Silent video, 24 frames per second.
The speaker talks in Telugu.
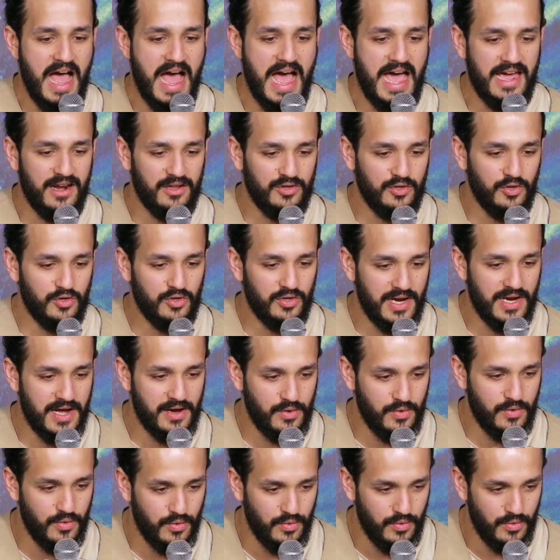ఆయనతో
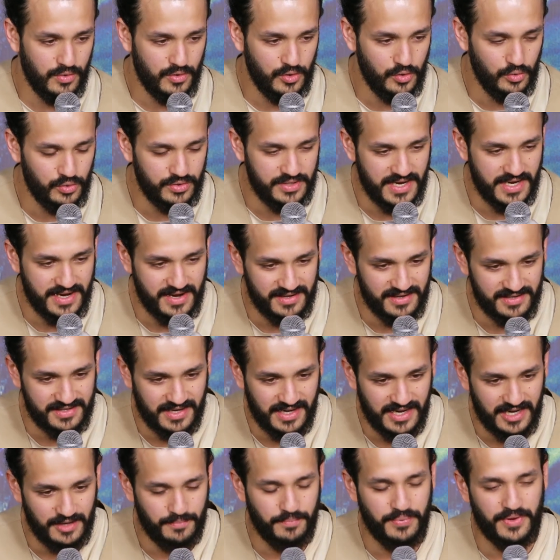నాకు టూ సెకండ్
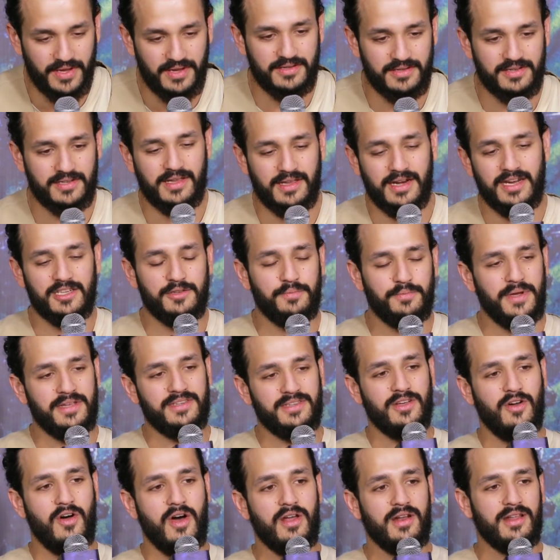స్క్రీన్ పే స్క్రీన్
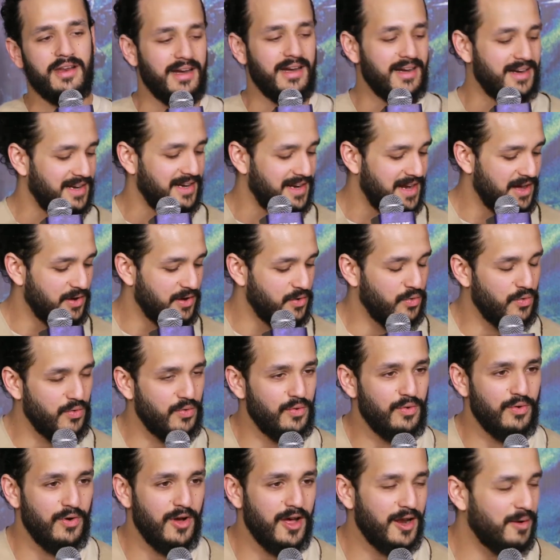స్పేసే ఆనర్ అంటే నాకు
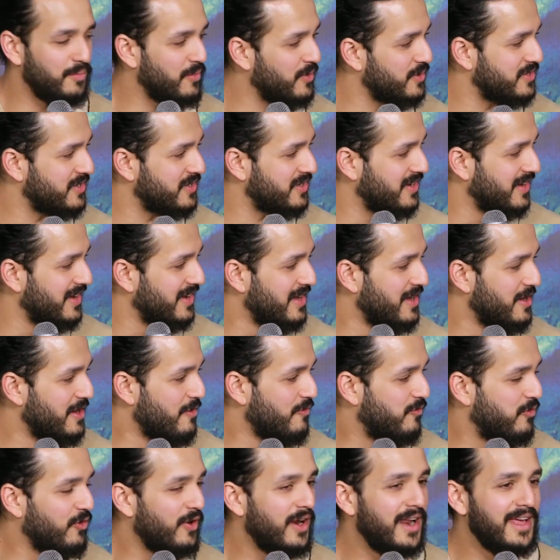ఆల్మోస్ట్
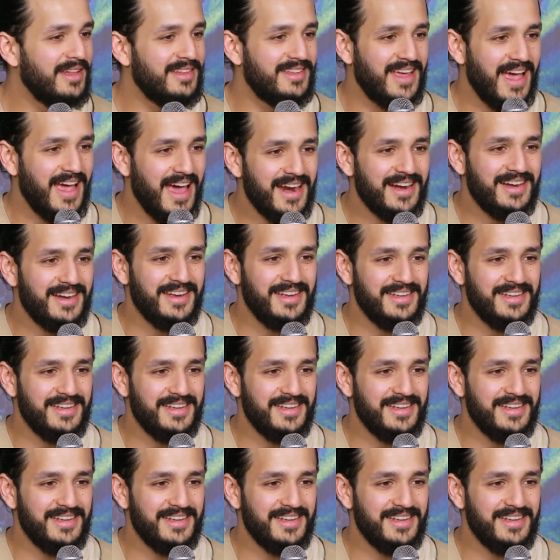ఫుల్ లెంత్ క్యారెక్టర్